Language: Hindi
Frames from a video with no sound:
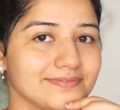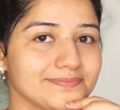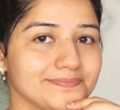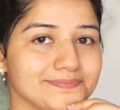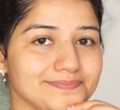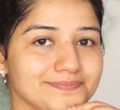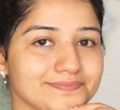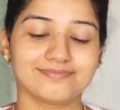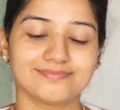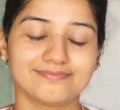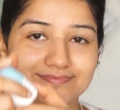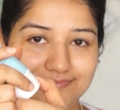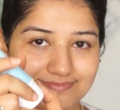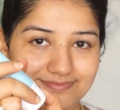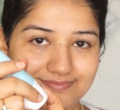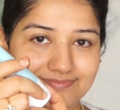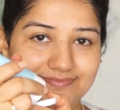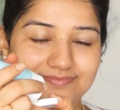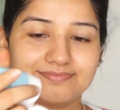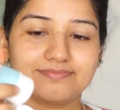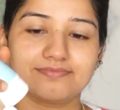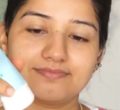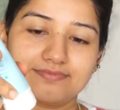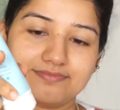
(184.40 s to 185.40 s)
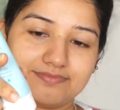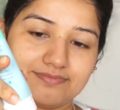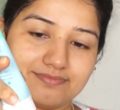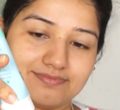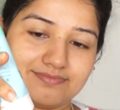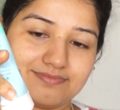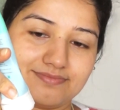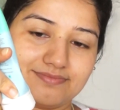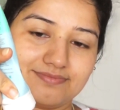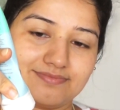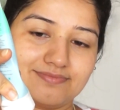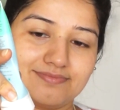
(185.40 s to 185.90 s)
होते हैं निकल जाते हैं
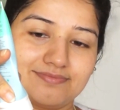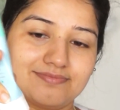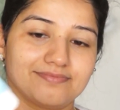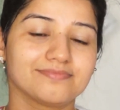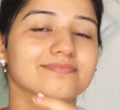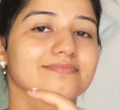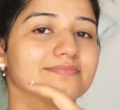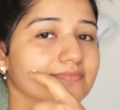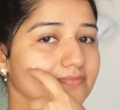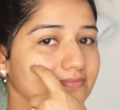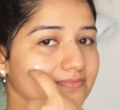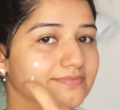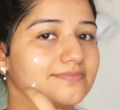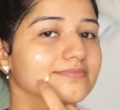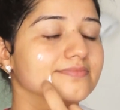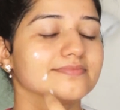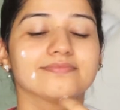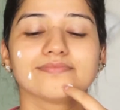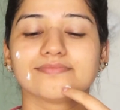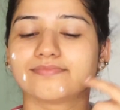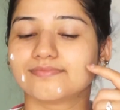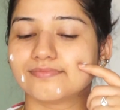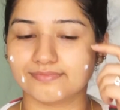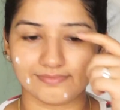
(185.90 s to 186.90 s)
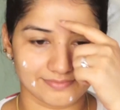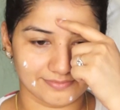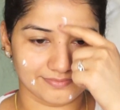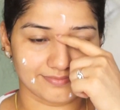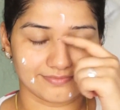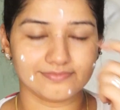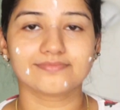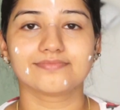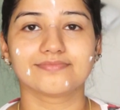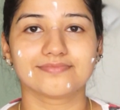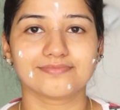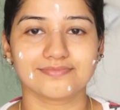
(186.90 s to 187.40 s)
सो so, अपने व्यूज़ ज़रूर
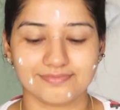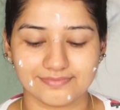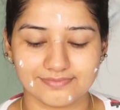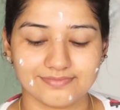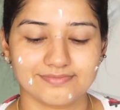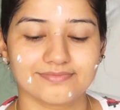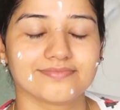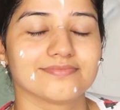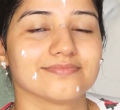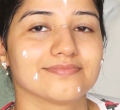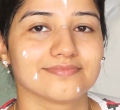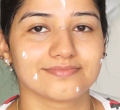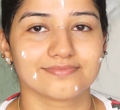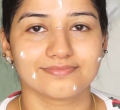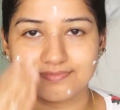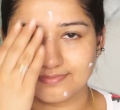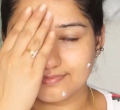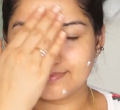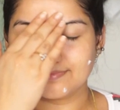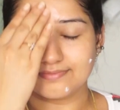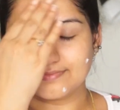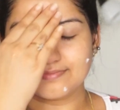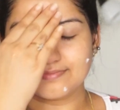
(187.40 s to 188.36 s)
बताएगा कि कैसा लगा आपको ये